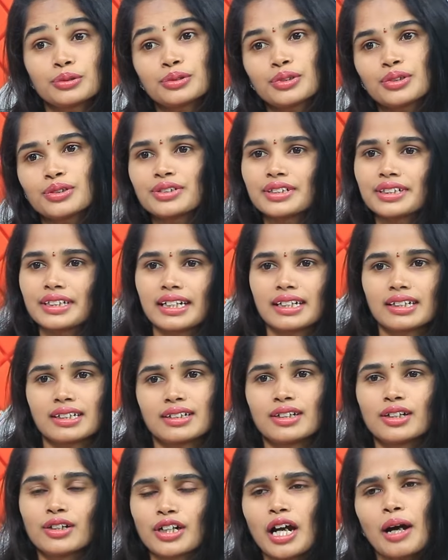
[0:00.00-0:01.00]
టూ థౌజండ్ టెన్
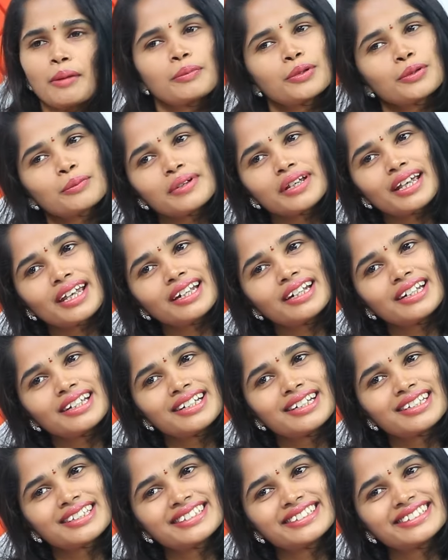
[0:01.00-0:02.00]
అప్పుడు మీకు ఎన్ని
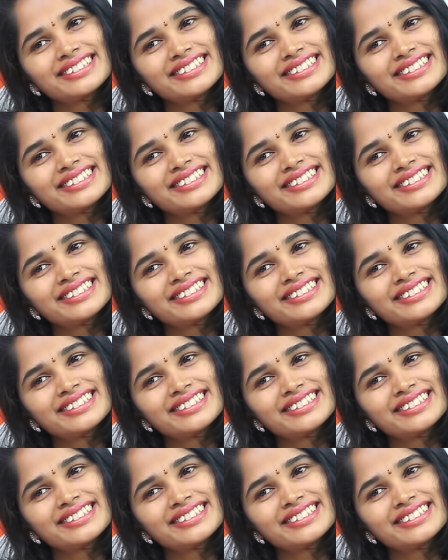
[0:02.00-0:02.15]
ఇయర్స్